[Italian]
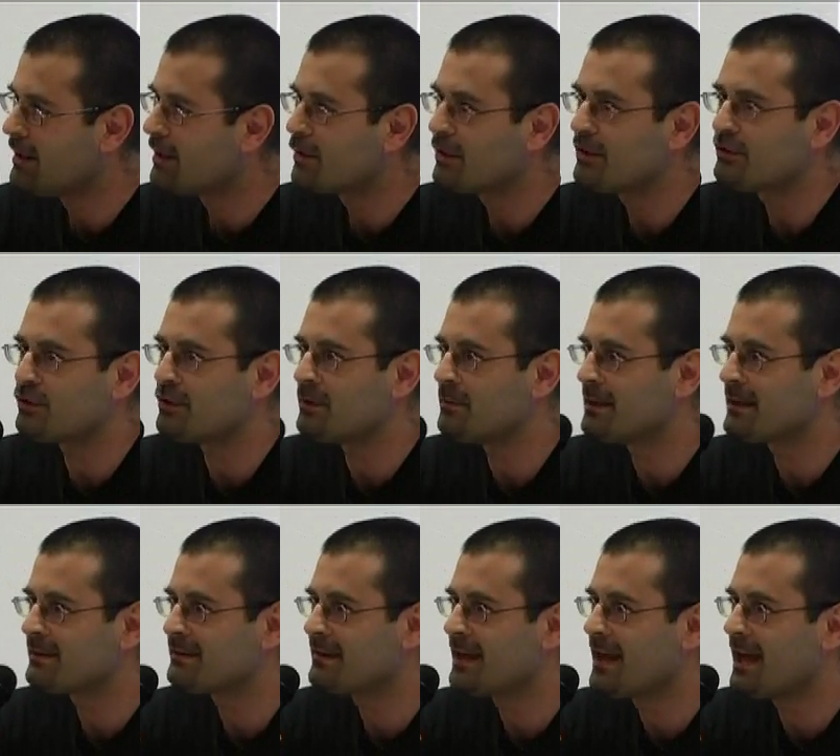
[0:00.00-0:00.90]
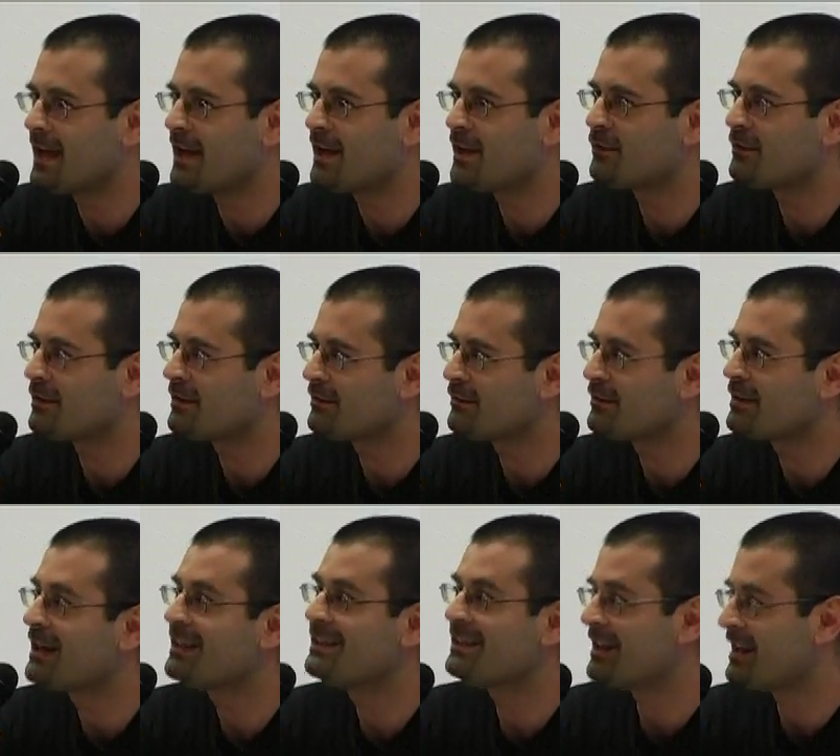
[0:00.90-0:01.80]
Questo di per sé è un, un
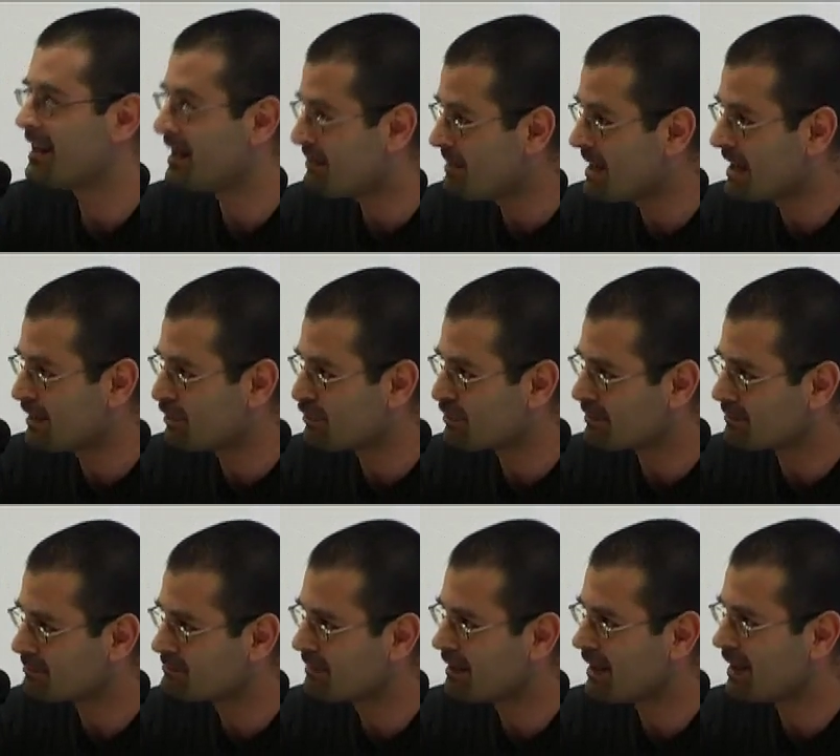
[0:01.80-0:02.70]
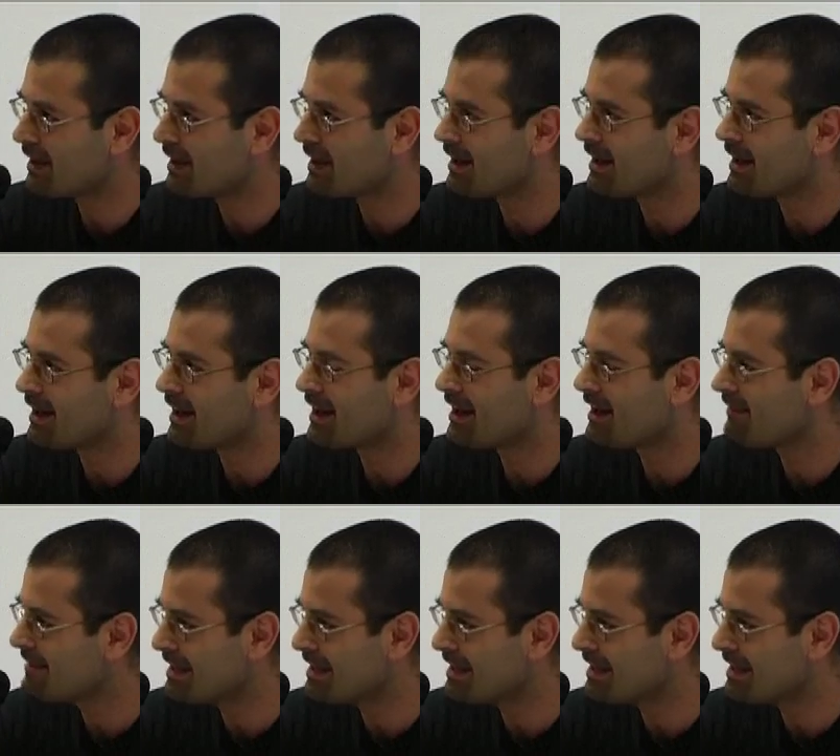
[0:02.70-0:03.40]
grande allenamento alla, alla,